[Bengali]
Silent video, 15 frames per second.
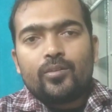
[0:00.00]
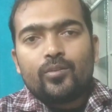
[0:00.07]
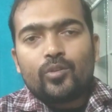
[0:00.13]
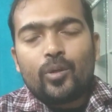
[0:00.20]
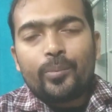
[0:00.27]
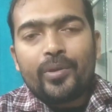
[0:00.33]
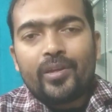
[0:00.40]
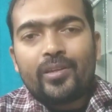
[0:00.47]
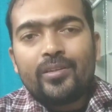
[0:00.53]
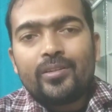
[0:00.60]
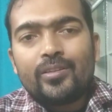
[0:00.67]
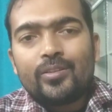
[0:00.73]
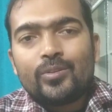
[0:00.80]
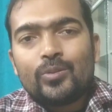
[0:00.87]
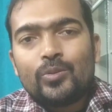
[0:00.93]
তবে
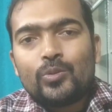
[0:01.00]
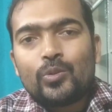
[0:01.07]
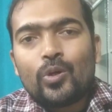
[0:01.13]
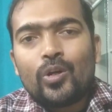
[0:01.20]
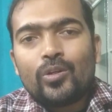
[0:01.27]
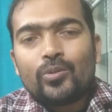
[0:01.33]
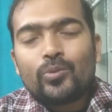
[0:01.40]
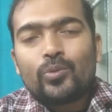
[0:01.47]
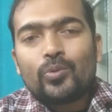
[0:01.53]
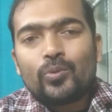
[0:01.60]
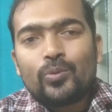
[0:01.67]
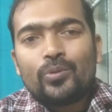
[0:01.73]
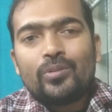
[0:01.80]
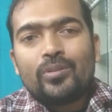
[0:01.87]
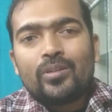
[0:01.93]
জ্বর কোনো
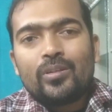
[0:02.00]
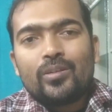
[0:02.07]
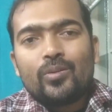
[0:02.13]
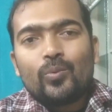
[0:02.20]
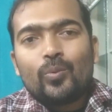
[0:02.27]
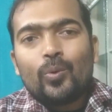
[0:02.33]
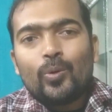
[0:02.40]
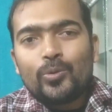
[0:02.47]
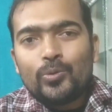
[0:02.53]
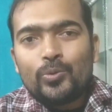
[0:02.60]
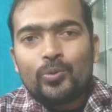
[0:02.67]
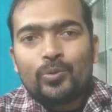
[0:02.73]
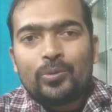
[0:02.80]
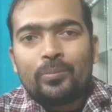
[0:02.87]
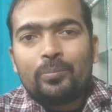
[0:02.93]

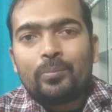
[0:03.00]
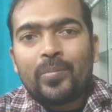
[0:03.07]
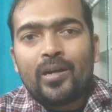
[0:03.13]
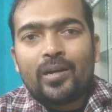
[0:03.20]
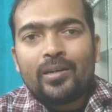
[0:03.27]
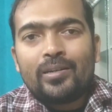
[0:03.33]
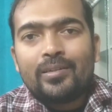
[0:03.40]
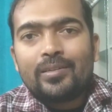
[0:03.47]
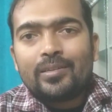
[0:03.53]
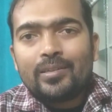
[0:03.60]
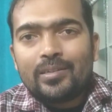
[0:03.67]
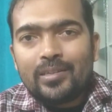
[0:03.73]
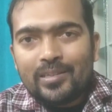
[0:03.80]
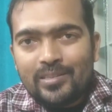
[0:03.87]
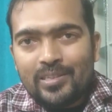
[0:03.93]
অসুখ বা
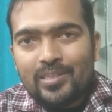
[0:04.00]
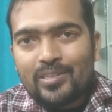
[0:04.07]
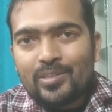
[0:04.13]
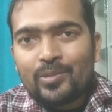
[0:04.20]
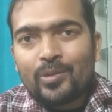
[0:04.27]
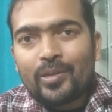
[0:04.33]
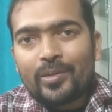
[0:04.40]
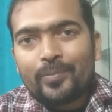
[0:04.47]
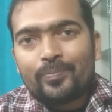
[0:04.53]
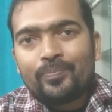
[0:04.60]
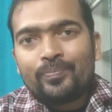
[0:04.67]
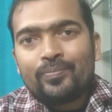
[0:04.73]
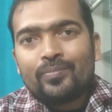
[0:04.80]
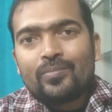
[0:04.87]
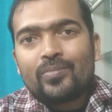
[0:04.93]
ডিজিজ নয়
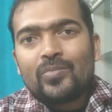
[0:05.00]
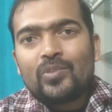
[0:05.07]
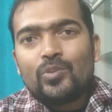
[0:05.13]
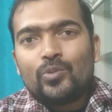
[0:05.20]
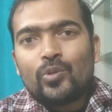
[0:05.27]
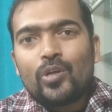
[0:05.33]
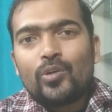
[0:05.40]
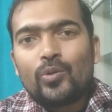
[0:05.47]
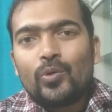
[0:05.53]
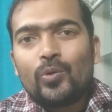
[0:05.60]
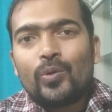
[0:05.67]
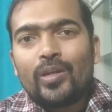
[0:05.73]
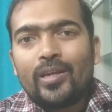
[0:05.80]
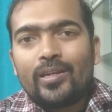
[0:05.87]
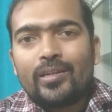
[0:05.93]
জ্বর হলো
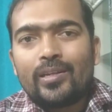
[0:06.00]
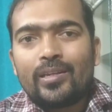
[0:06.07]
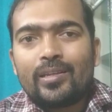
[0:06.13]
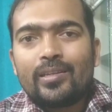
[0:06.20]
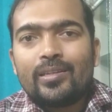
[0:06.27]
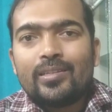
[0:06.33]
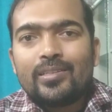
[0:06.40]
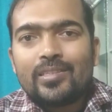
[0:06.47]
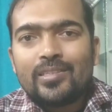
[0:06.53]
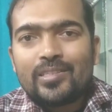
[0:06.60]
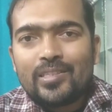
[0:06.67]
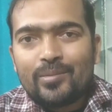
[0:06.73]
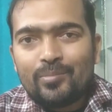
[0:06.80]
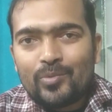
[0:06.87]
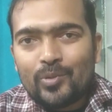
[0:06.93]
একটি
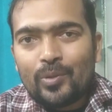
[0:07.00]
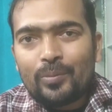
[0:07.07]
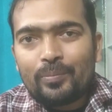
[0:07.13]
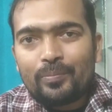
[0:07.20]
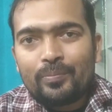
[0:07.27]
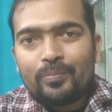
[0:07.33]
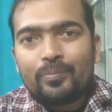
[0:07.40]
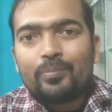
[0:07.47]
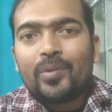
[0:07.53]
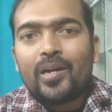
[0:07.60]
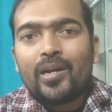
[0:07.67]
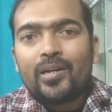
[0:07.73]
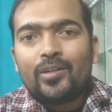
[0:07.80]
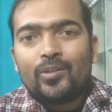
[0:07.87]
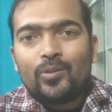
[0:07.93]
সিমটম বা
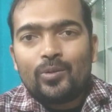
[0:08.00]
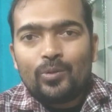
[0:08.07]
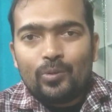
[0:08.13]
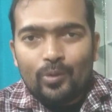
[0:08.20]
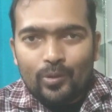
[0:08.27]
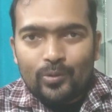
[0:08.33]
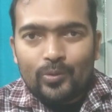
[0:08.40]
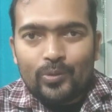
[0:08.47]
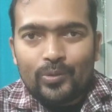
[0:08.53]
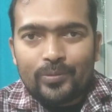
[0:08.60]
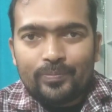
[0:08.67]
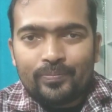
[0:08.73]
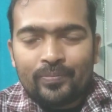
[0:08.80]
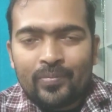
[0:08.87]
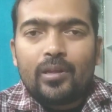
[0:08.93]
লক্ষণ
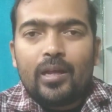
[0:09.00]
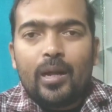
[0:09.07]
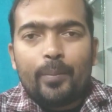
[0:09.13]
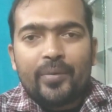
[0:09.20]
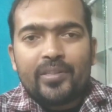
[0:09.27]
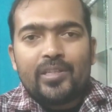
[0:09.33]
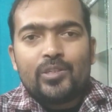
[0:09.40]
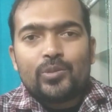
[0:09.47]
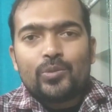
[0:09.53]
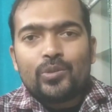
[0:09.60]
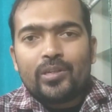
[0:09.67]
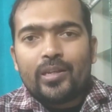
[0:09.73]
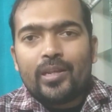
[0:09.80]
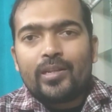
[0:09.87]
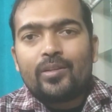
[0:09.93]
আমাদের
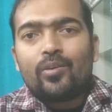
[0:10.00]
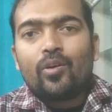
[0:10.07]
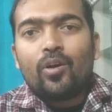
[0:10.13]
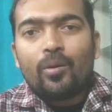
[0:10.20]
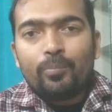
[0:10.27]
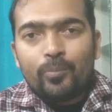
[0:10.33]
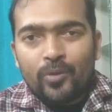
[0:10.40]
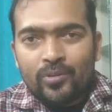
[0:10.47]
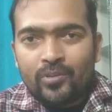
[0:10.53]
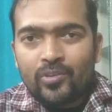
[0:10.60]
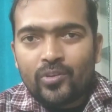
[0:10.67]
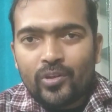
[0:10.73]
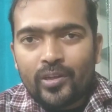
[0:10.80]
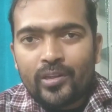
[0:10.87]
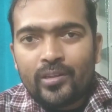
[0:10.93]
শরীরের
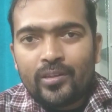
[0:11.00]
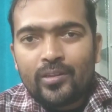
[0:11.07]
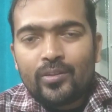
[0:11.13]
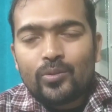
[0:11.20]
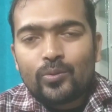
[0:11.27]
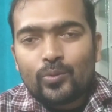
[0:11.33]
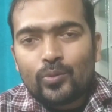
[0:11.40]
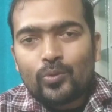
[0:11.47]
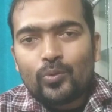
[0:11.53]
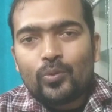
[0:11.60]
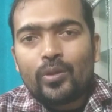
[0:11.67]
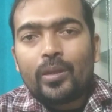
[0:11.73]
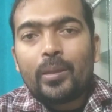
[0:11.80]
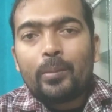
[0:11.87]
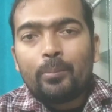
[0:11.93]
অভ্যন্তরে কোনো
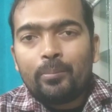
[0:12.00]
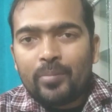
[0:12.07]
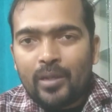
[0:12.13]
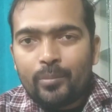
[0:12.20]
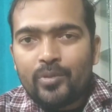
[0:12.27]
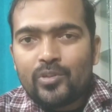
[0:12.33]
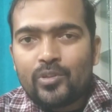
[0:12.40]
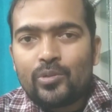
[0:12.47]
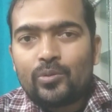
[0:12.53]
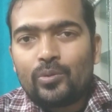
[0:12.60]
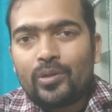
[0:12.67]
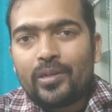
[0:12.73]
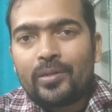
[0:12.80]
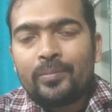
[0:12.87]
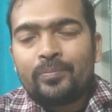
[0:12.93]
ইনফ্লামেশন
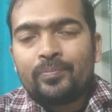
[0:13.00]
হলে